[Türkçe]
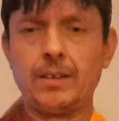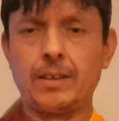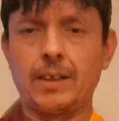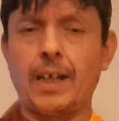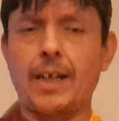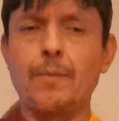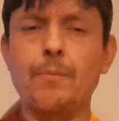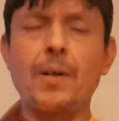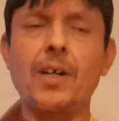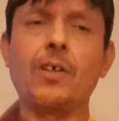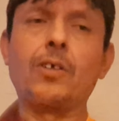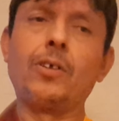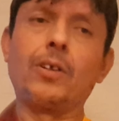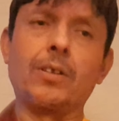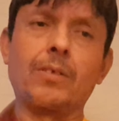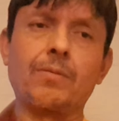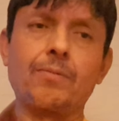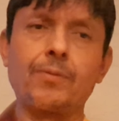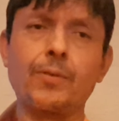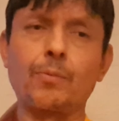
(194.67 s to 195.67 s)
Yani
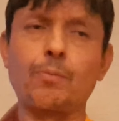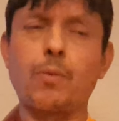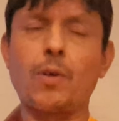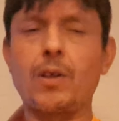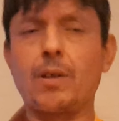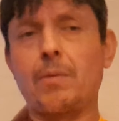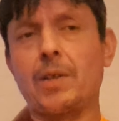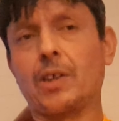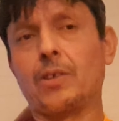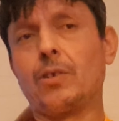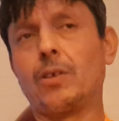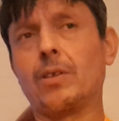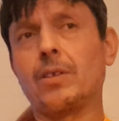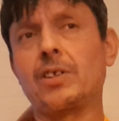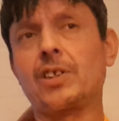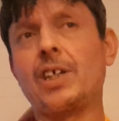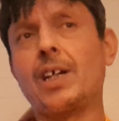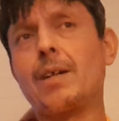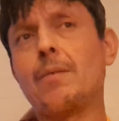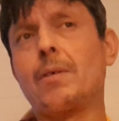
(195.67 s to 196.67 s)
bakıyoruz futbola
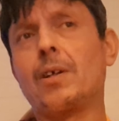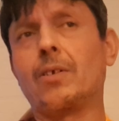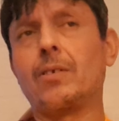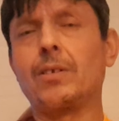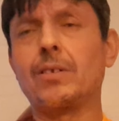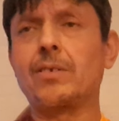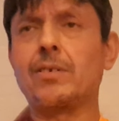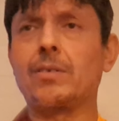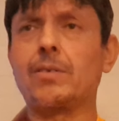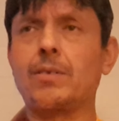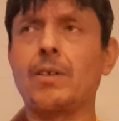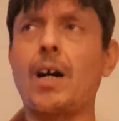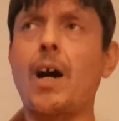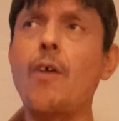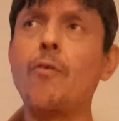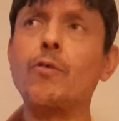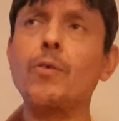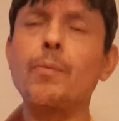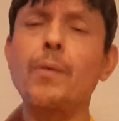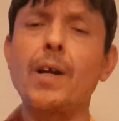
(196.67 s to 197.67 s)
bakıyoruz, şeye bakıyoruz,
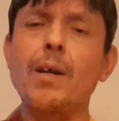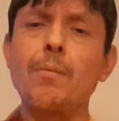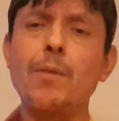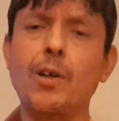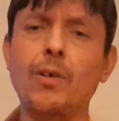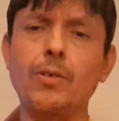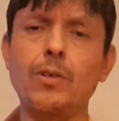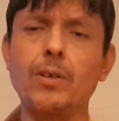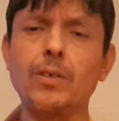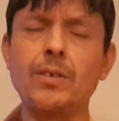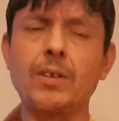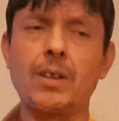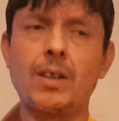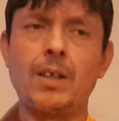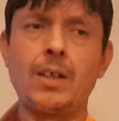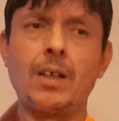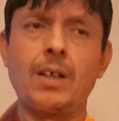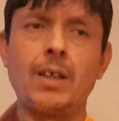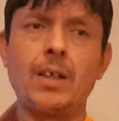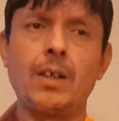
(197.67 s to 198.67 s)
Avrupa'ya bakıyoruz.
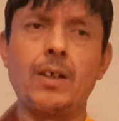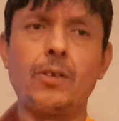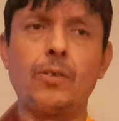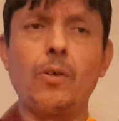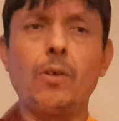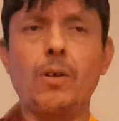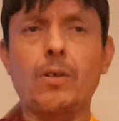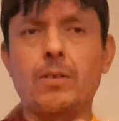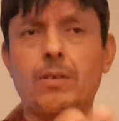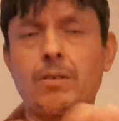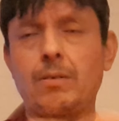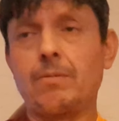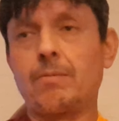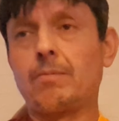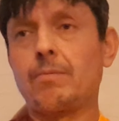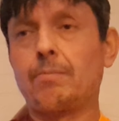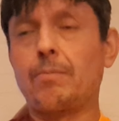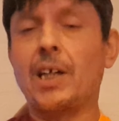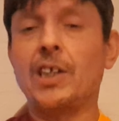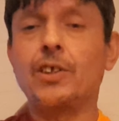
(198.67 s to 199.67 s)
Yok.
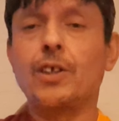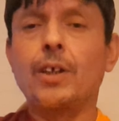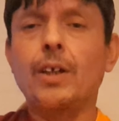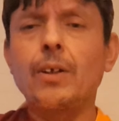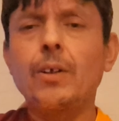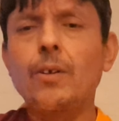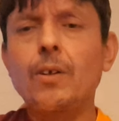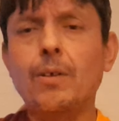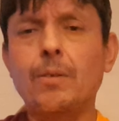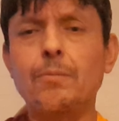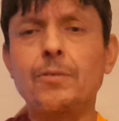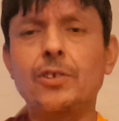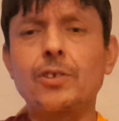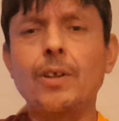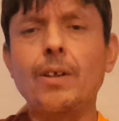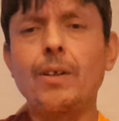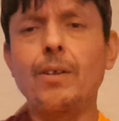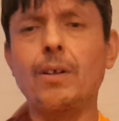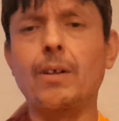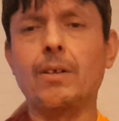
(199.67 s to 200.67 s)
Başarı yok, bir
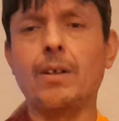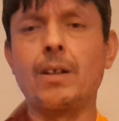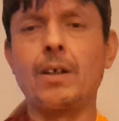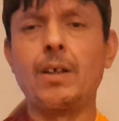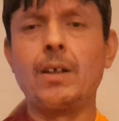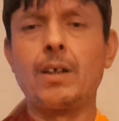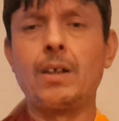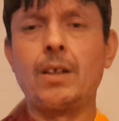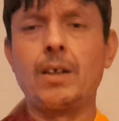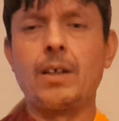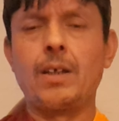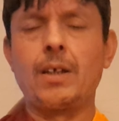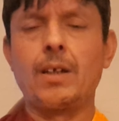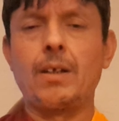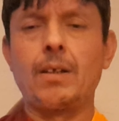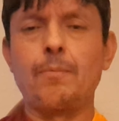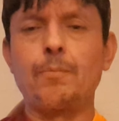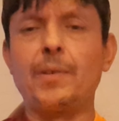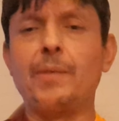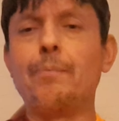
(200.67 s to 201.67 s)
şey yok.
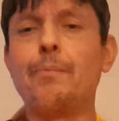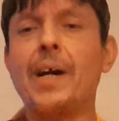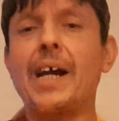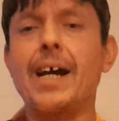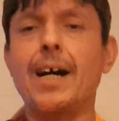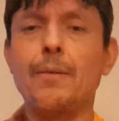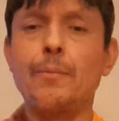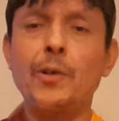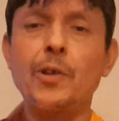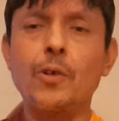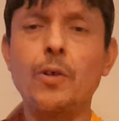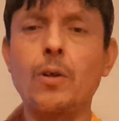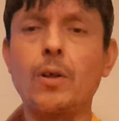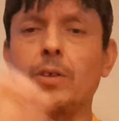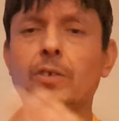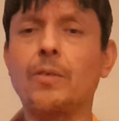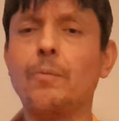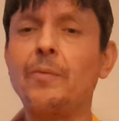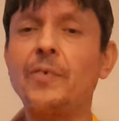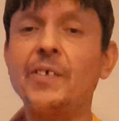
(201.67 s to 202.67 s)
Bir Bayern Münih
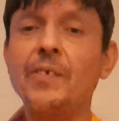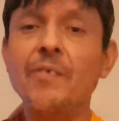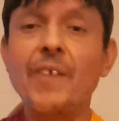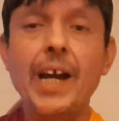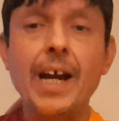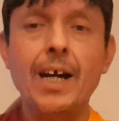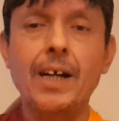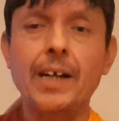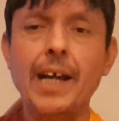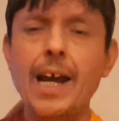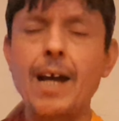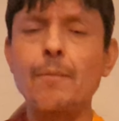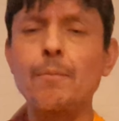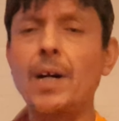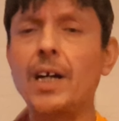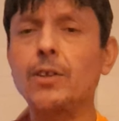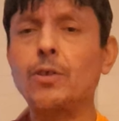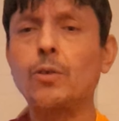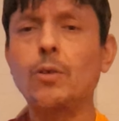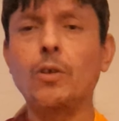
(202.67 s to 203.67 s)
olsun, bir veya Real
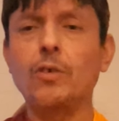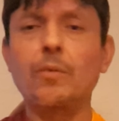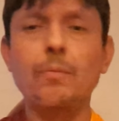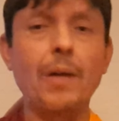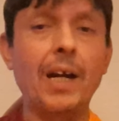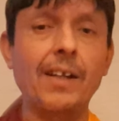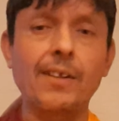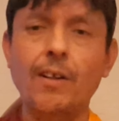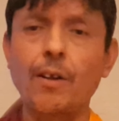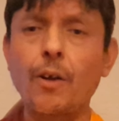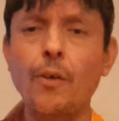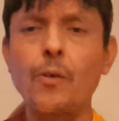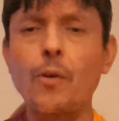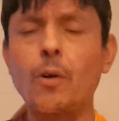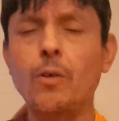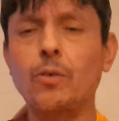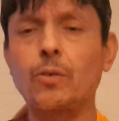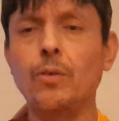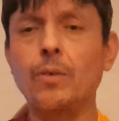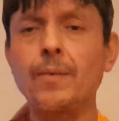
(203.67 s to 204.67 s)
Madrid olsun, Barcelona
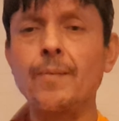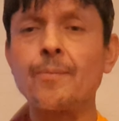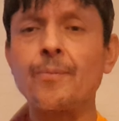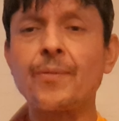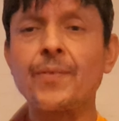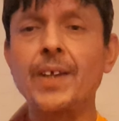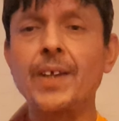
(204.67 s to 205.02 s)
olsun.